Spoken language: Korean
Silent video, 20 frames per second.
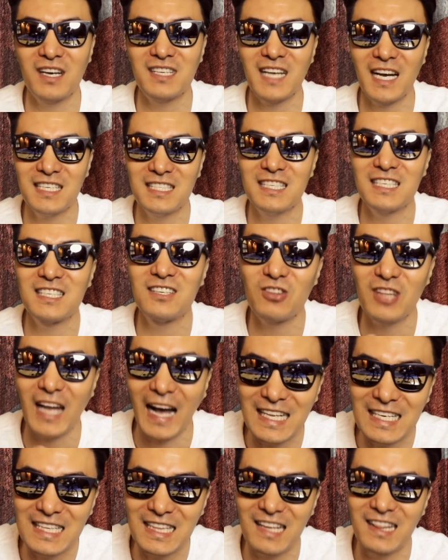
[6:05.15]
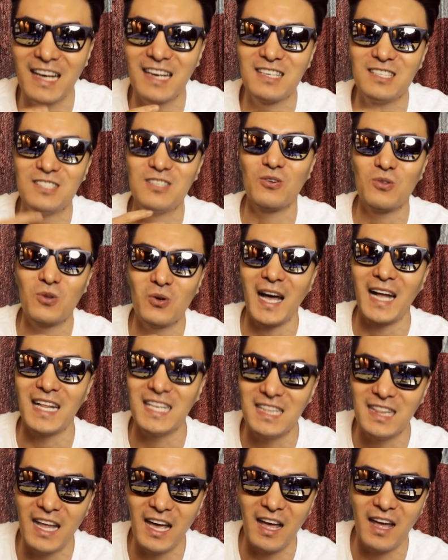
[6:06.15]
사실은 그것도 아닌데, 네, 그 정도는
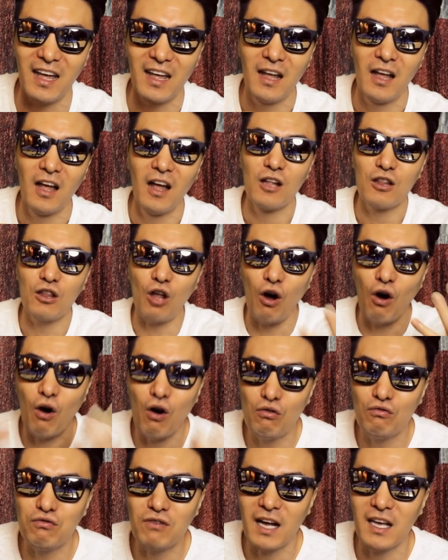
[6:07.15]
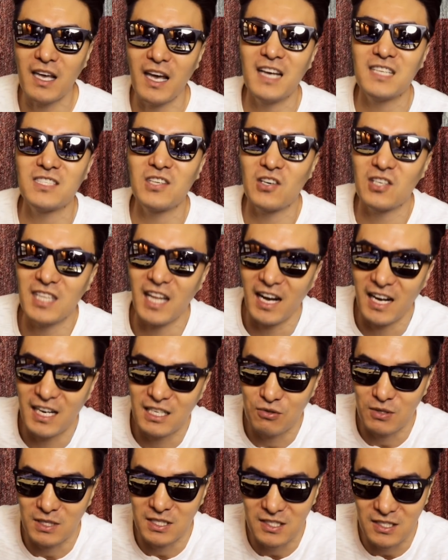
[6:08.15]
아닌데 더 억울하게 해석을 당할
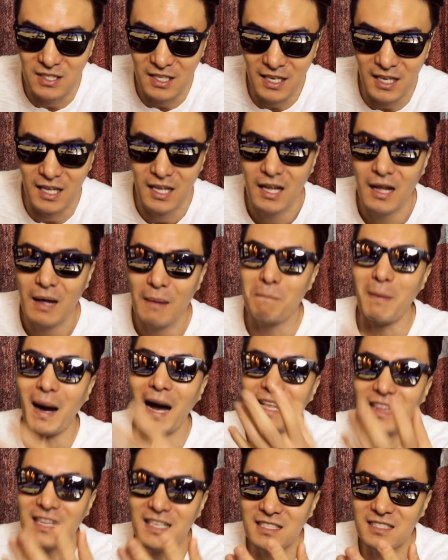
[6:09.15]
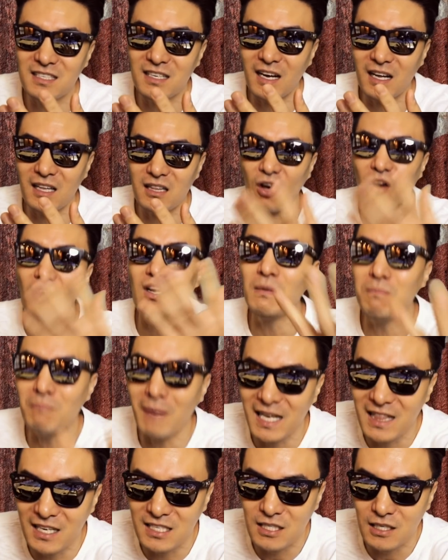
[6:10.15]
수 있으니 마이너스가 더 큰
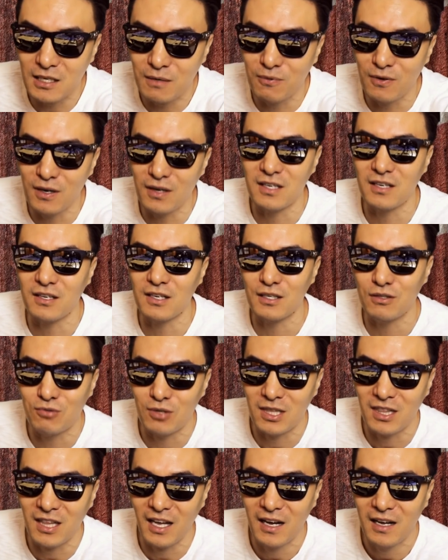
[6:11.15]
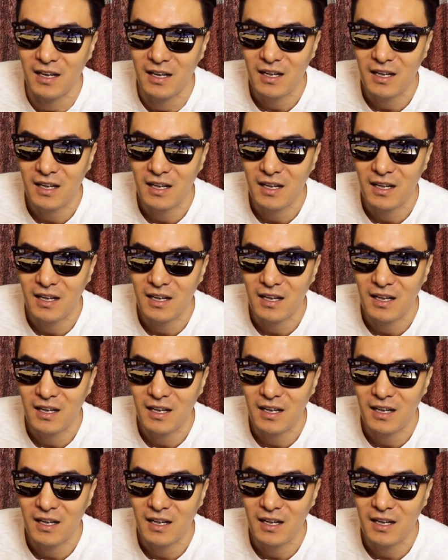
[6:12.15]
마이너스를 불러일으킬 수 있다.